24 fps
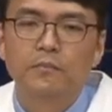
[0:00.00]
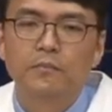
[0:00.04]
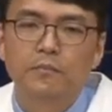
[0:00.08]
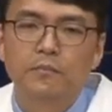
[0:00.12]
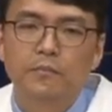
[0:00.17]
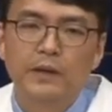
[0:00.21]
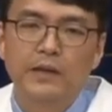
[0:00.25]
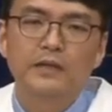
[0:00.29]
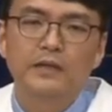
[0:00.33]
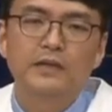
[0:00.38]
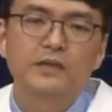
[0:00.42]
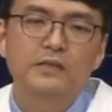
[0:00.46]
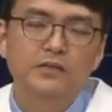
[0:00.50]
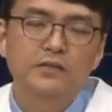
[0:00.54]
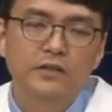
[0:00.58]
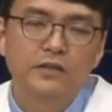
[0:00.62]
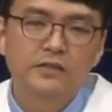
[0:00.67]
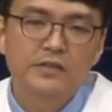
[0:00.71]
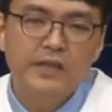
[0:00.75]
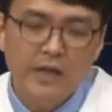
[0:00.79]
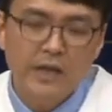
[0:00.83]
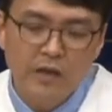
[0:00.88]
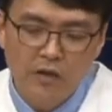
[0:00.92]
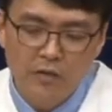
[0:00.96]
밖에서의
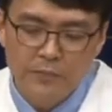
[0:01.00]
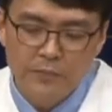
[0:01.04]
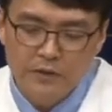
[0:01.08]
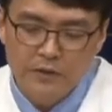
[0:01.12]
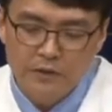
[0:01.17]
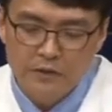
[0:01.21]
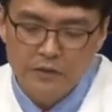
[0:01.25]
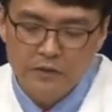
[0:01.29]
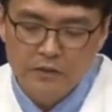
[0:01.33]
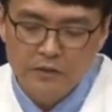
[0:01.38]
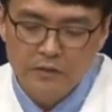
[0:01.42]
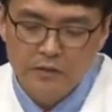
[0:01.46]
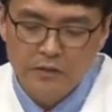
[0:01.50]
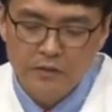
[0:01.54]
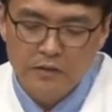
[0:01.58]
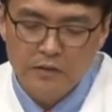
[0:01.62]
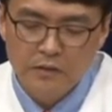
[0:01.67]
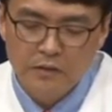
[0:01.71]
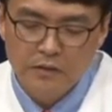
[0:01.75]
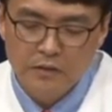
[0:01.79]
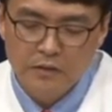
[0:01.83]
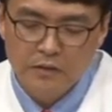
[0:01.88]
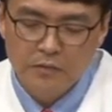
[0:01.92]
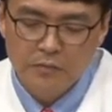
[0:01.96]
생업이든
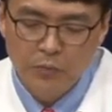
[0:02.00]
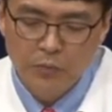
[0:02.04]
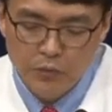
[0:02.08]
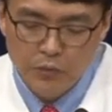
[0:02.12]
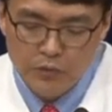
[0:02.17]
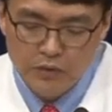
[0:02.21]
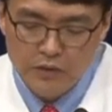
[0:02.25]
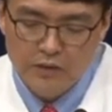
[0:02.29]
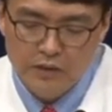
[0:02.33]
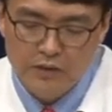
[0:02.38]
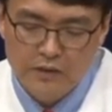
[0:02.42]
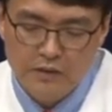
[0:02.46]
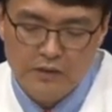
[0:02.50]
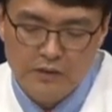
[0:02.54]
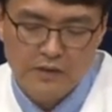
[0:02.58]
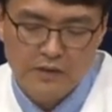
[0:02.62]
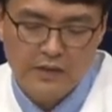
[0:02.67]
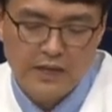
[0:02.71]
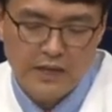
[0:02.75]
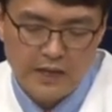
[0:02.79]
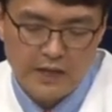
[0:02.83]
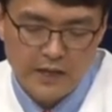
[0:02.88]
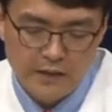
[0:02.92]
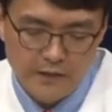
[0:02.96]
모든 일을
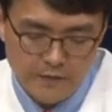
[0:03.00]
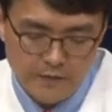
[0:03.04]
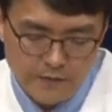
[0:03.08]
그렇게 하라는